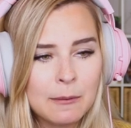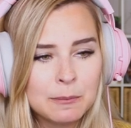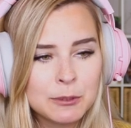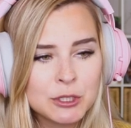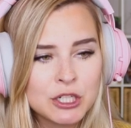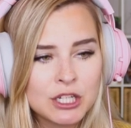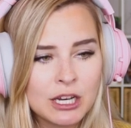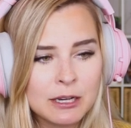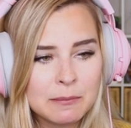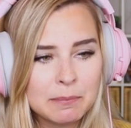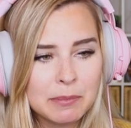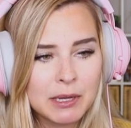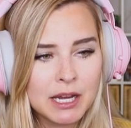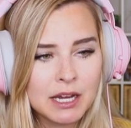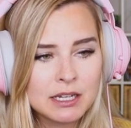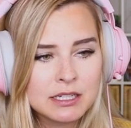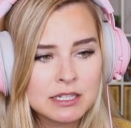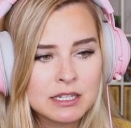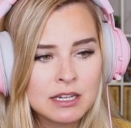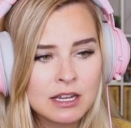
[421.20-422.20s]
Abstand
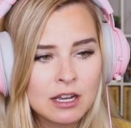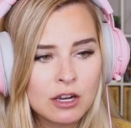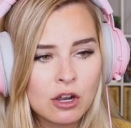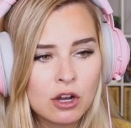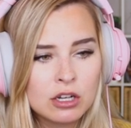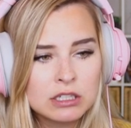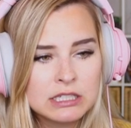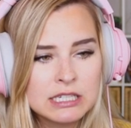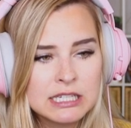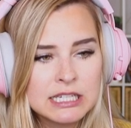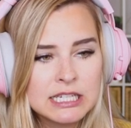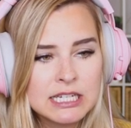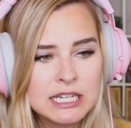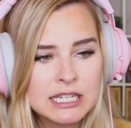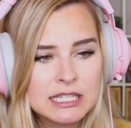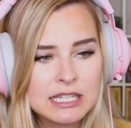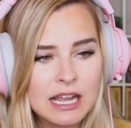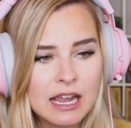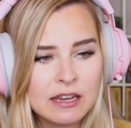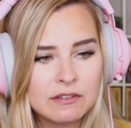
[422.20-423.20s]
bat, konnte sie
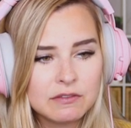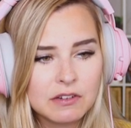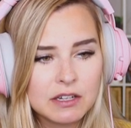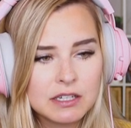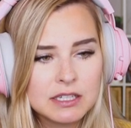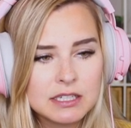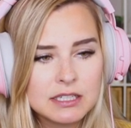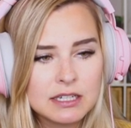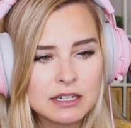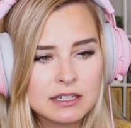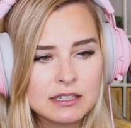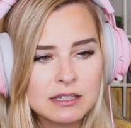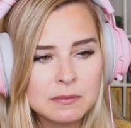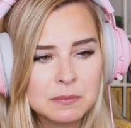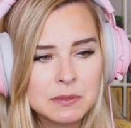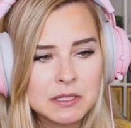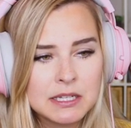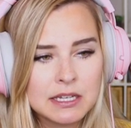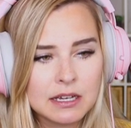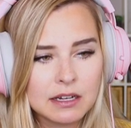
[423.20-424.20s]
das einfach nicht
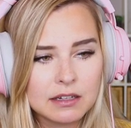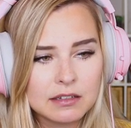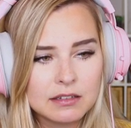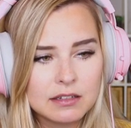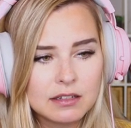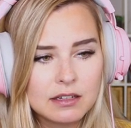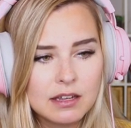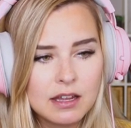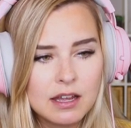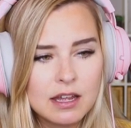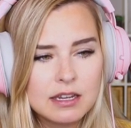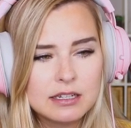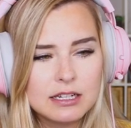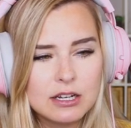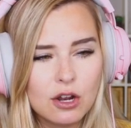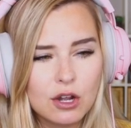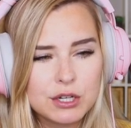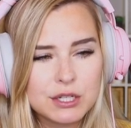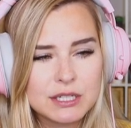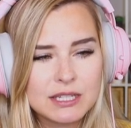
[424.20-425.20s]
akzeptieren. Die
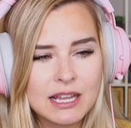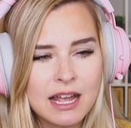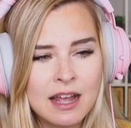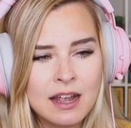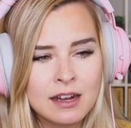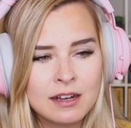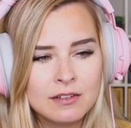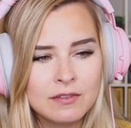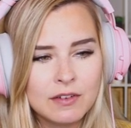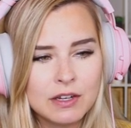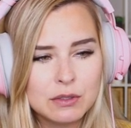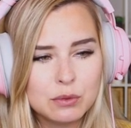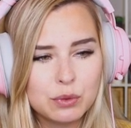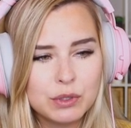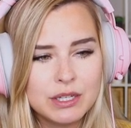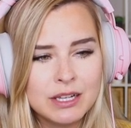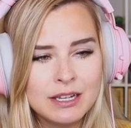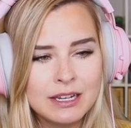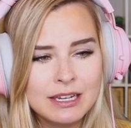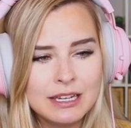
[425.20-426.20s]
Leute sagen, wenn du
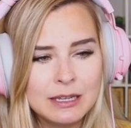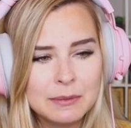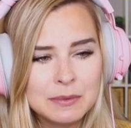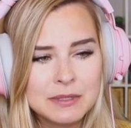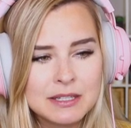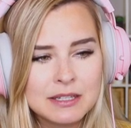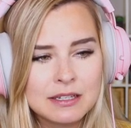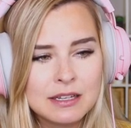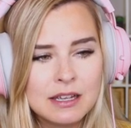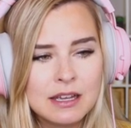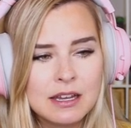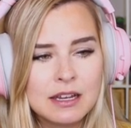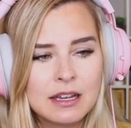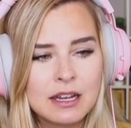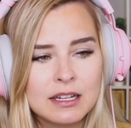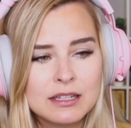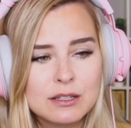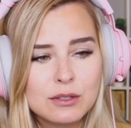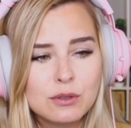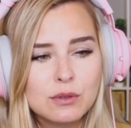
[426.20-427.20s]
hier lebst,
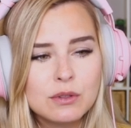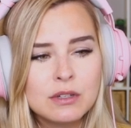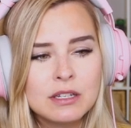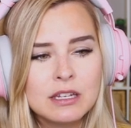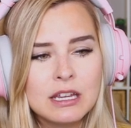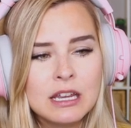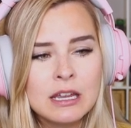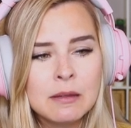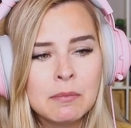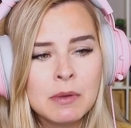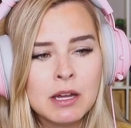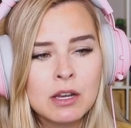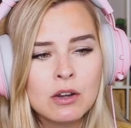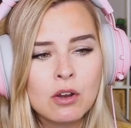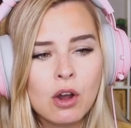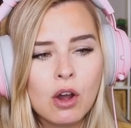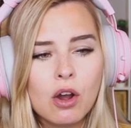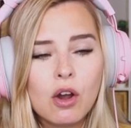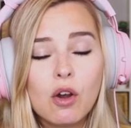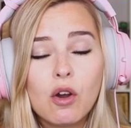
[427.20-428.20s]
kannst du ihn immer
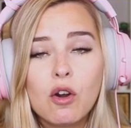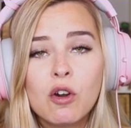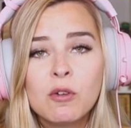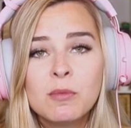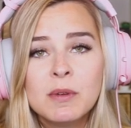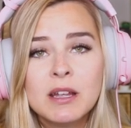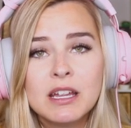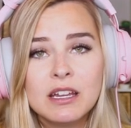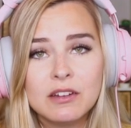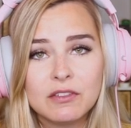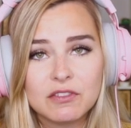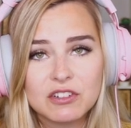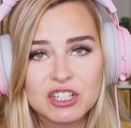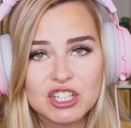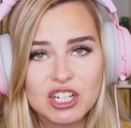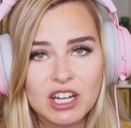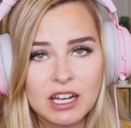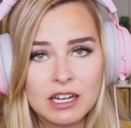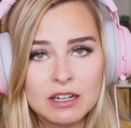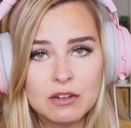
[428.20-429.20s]
noch um Hilfe
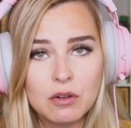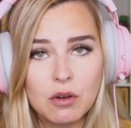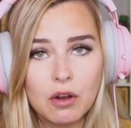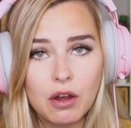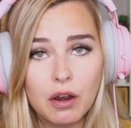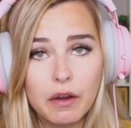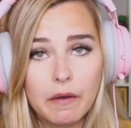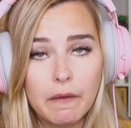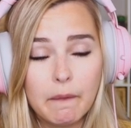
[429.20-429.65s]
schreien hören.